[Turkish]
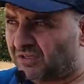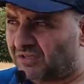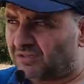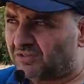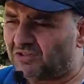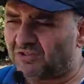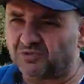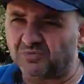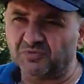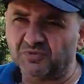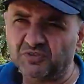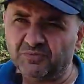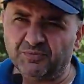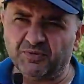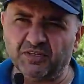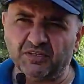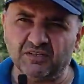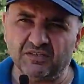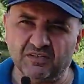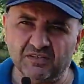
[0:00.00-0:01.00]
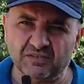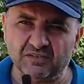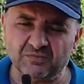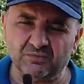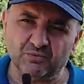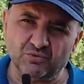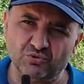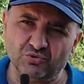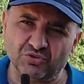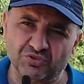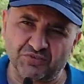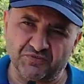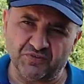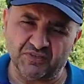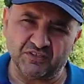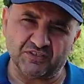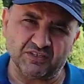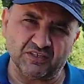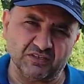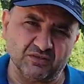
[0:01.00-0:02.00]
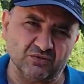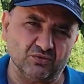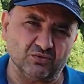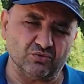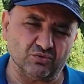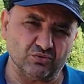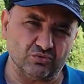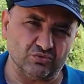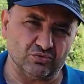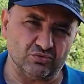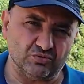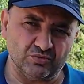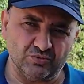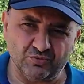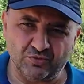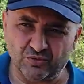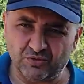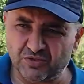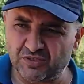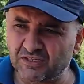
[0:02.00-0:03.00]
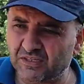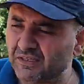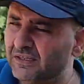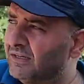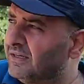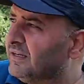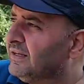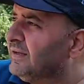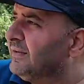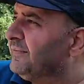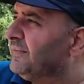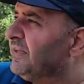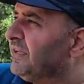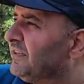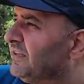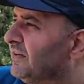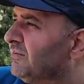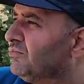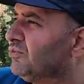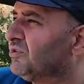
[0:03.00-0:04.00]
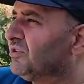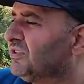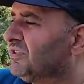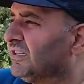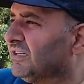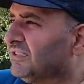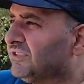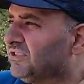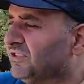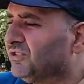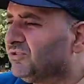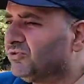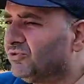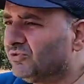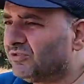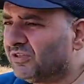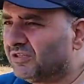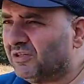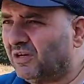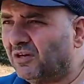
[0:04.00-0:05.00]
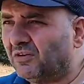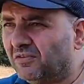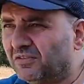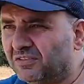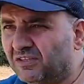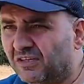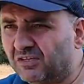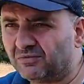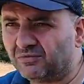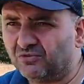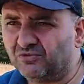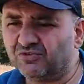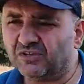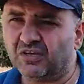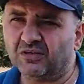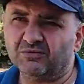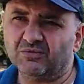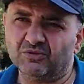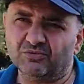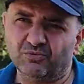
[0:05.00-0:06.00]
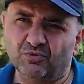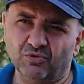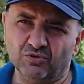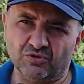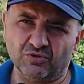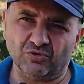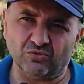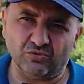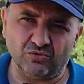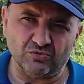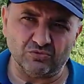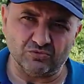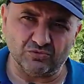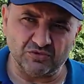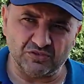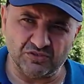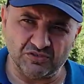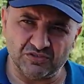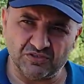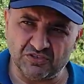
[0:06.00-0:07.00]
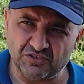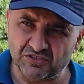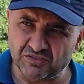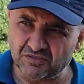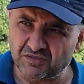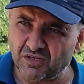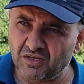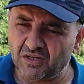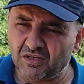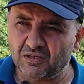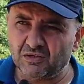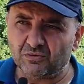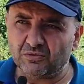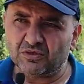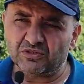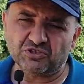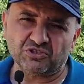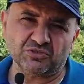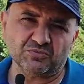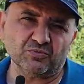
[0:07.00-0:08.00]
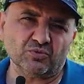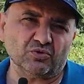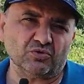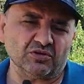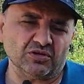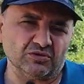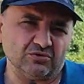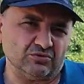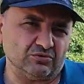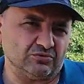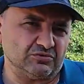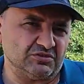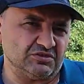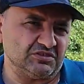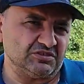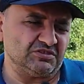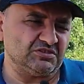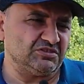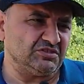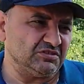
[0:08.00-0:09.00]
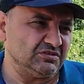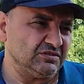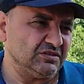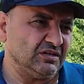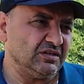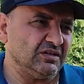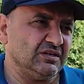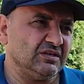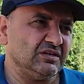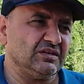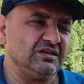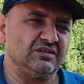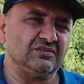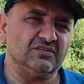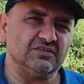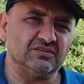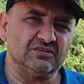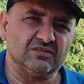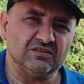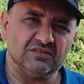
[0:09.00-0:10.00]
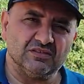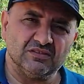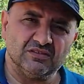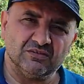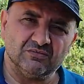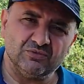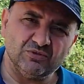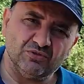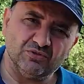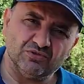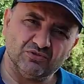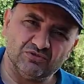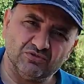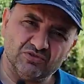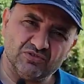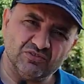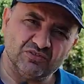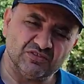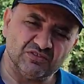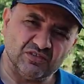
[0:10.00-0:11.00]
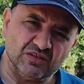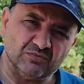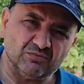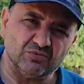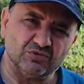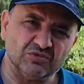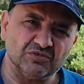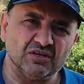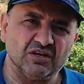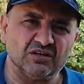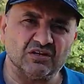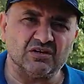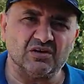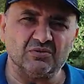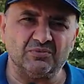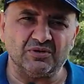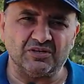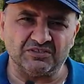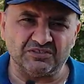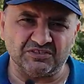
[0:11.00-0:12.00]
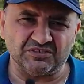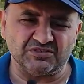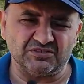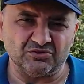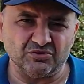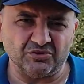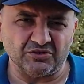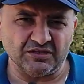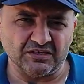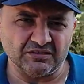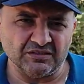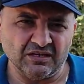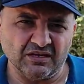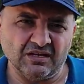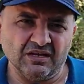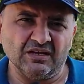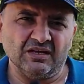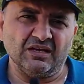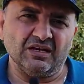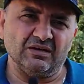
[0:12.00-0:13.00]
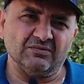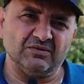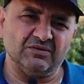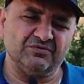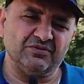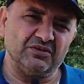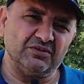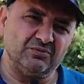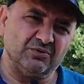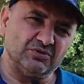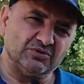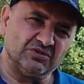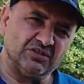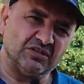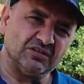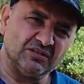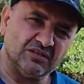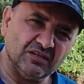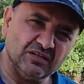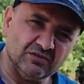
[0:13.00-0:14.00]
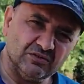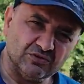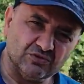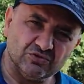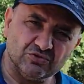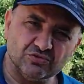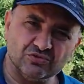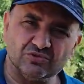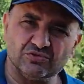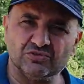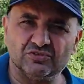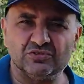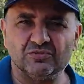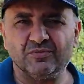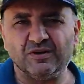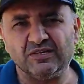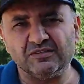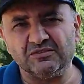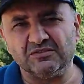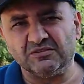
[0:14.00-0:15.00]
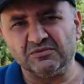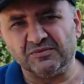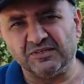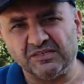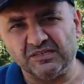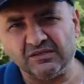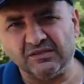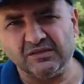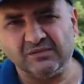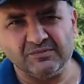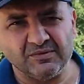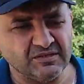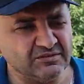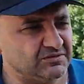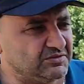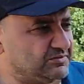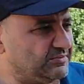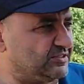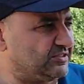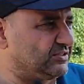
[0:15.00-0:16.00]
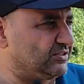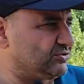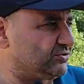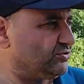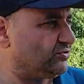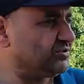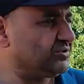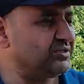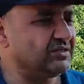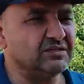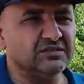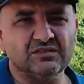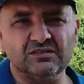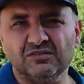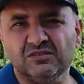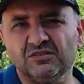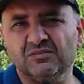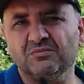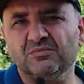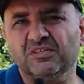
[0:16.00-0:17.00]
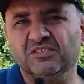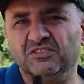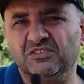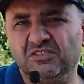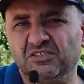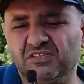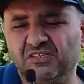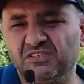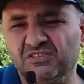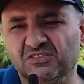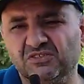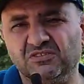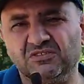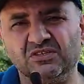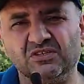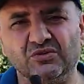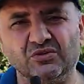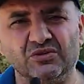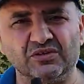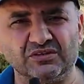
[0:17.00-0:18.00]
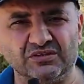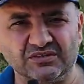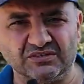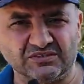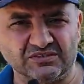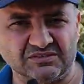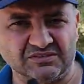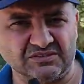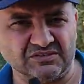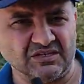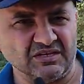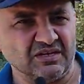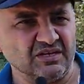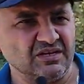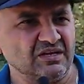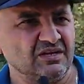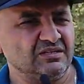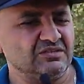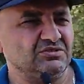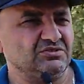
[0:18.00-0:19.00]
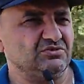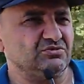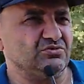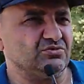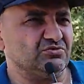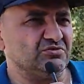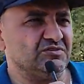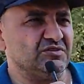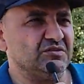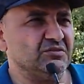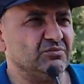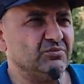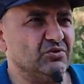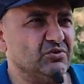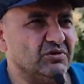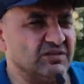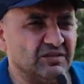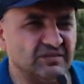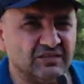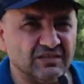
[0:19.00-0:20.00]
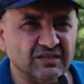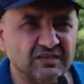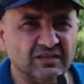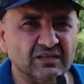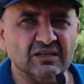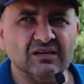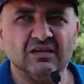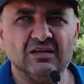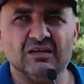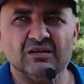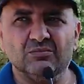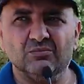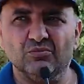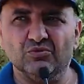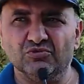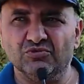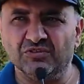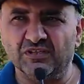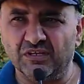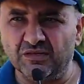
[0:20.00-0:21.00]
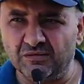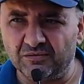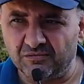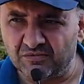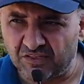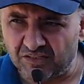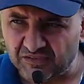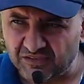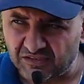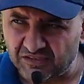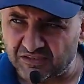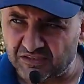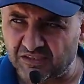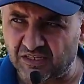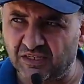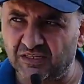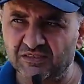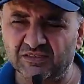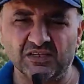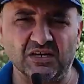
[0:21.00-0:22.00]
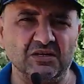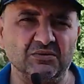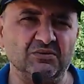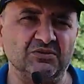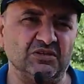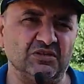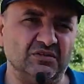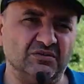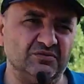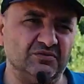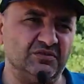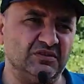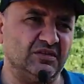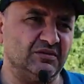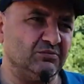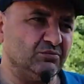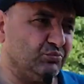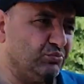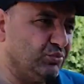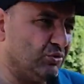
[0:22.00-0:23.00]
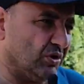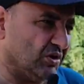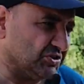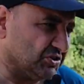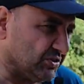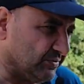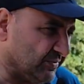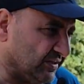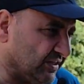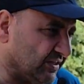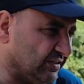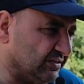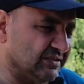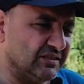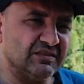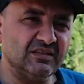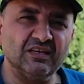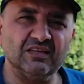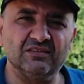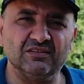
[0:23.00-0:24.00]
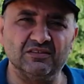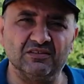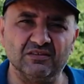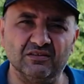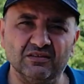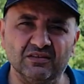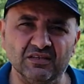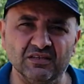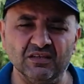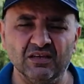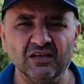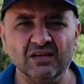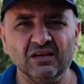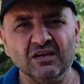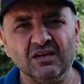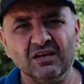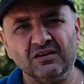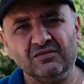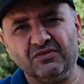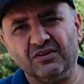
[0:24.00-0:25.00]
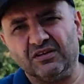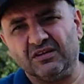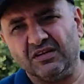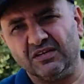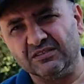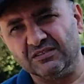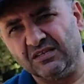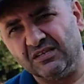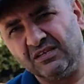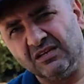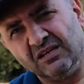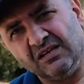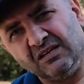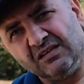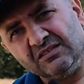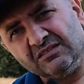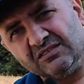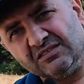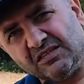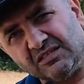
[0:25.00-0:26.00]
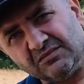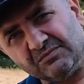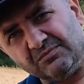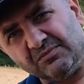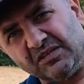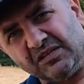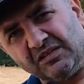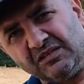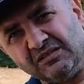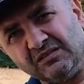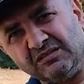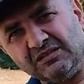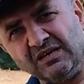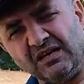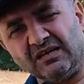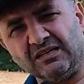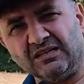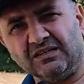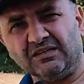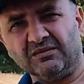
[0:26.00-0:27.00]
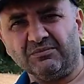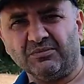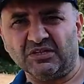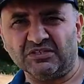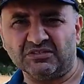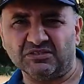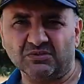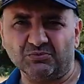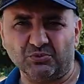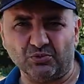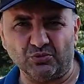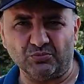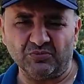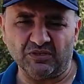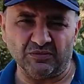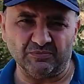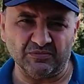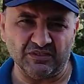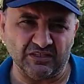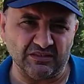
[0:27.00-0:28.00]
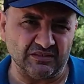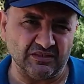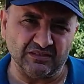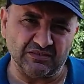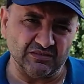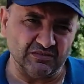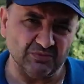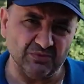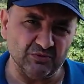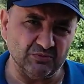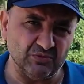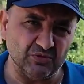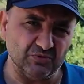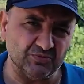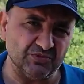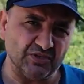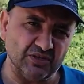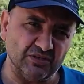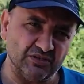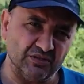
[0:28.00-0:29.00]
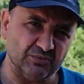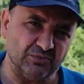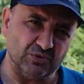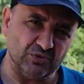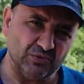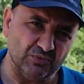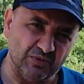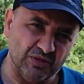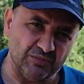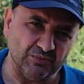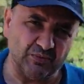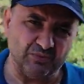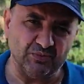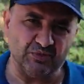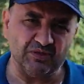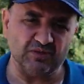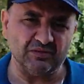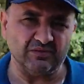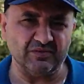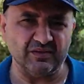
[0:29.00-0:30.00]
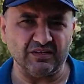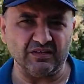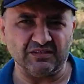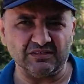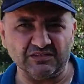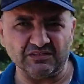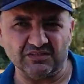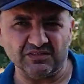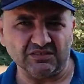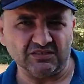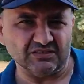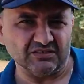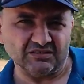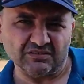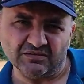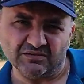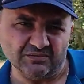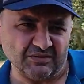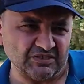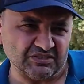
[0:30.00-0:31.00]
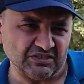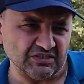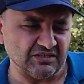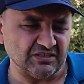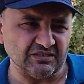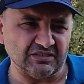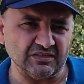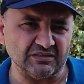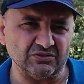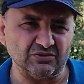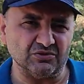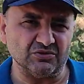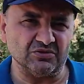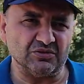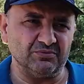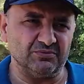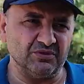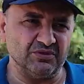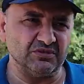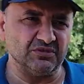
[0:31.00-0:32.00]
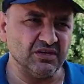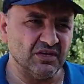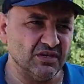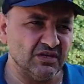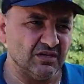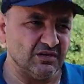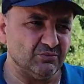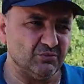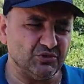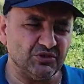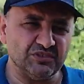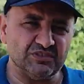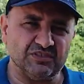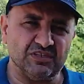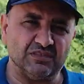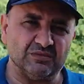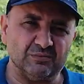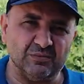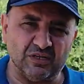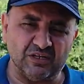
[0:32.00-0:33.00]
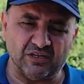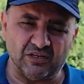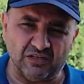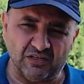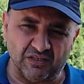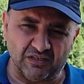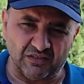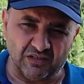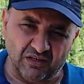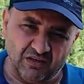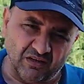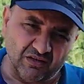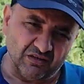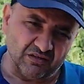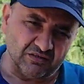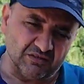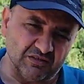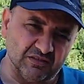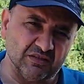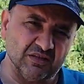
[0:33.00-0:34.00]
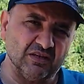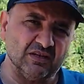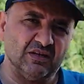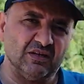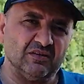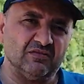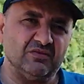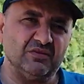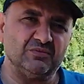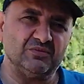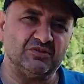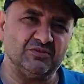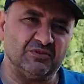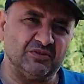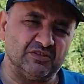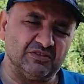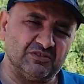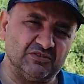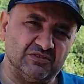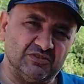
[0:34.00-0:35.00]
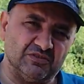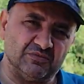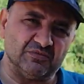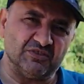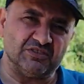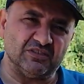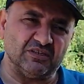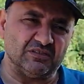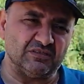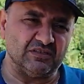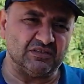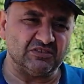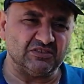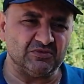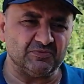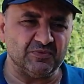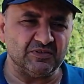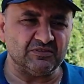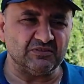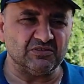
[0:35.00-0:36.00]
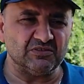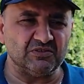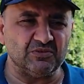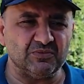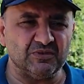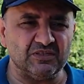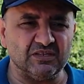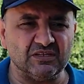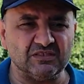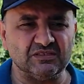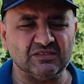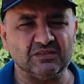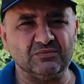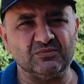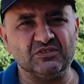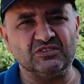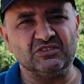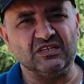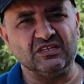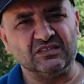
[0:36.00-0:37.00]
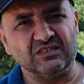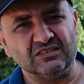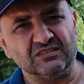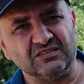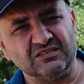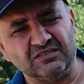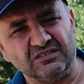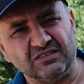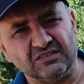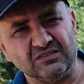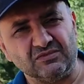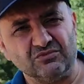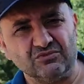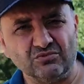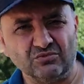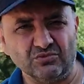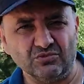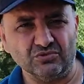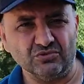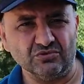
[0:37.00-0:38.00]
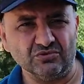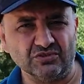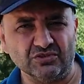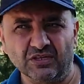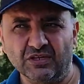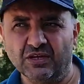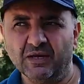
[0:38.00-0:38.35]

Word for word: ismini bildiği büyük çiftliklerin kurulduğu bir bölge. Neden burayı tercih ediyorlar? Havadar güzel bir bölge olduğu için, ulaşım kolay olduğu için Evet e, biliyorsunuz İstanbul'un arka bahçesi Gönen. Hemen feribottan geliyorsunuz Bandırma'ya. Bandırma'dan sonra 25 dakika içinde Gönen'desiniz. İşte o güzelim Gönen'de bu güzelin tesis sahibi tarafından bu aşamaya kadar getirildi. Fakat satma yani başka problemler nedir bilmiyorum sağlık problemi mi veya işte başka nedenler olabilir. Burayı satma kararı aldı ve bizim aracılığımızla Allah kısmet nasip ederse bizler de sizlere sunuyoruz